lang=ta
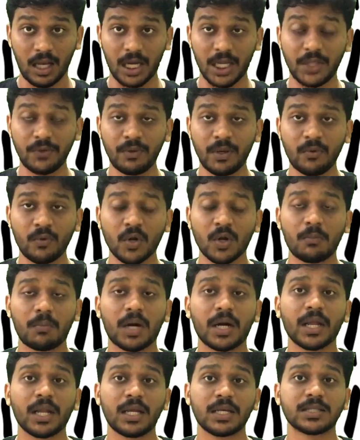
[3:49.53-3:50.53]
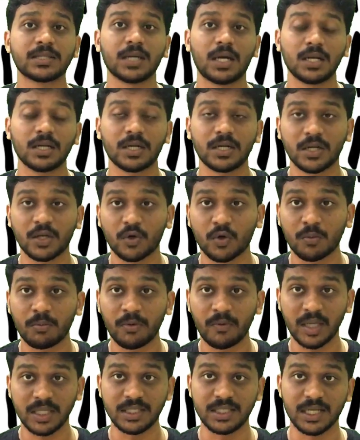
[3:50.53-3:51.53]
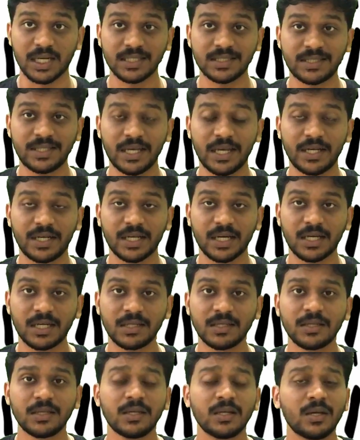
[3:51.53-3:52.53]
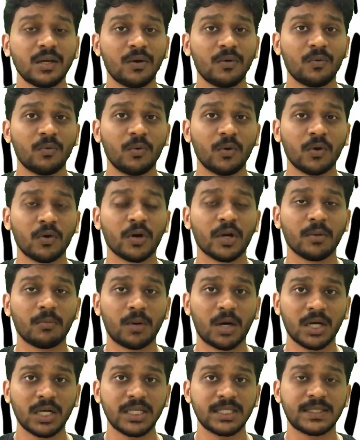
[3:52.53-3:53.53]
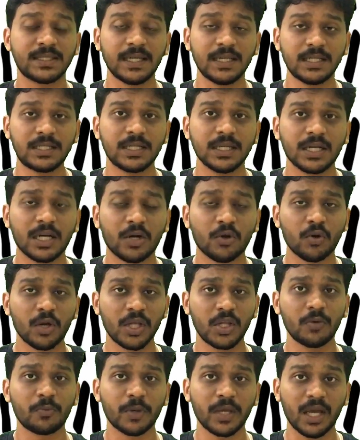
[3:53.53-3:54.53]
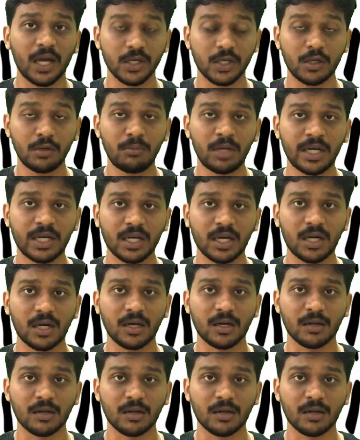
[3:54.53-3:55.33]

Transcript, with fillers: அதுவே உங்கள் பாடியில் சால் கண்டன் ரொம்பவே ஜாஸ்தி ஆயிட்டா உங்களோட பாடி செல்ஸுக்கு நடுவில் இது போய் அக்யூமுலேட் ஆக